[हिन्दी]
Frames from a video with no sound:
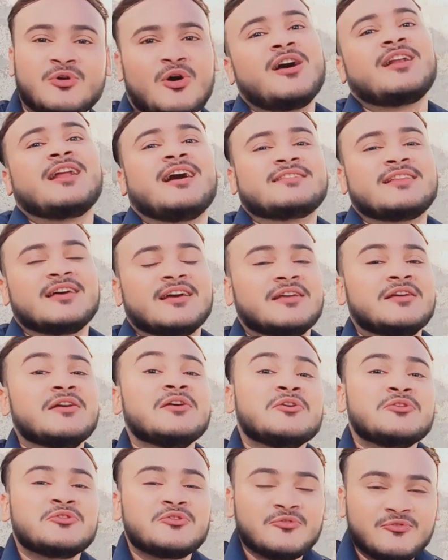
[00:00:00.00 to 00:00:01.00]
आता है
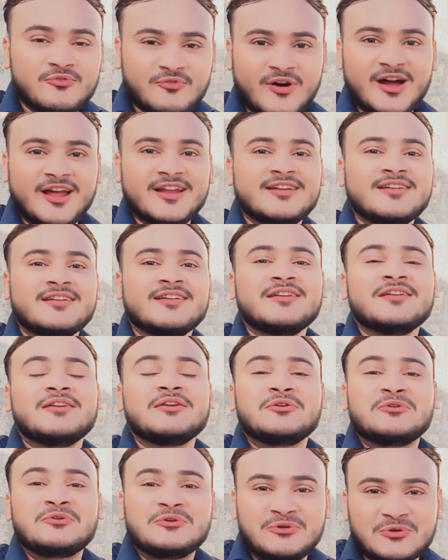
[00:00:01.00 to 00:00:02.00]
तो वन
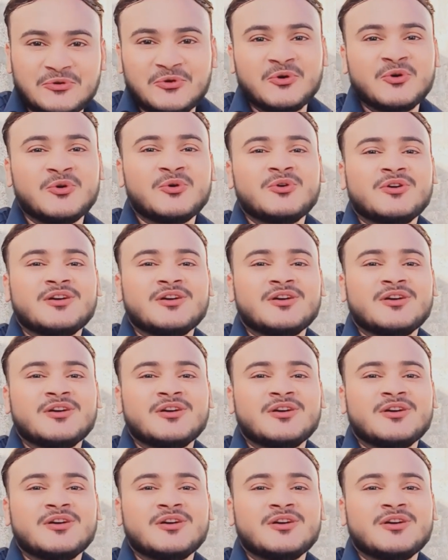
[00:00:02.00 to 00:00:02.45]
टू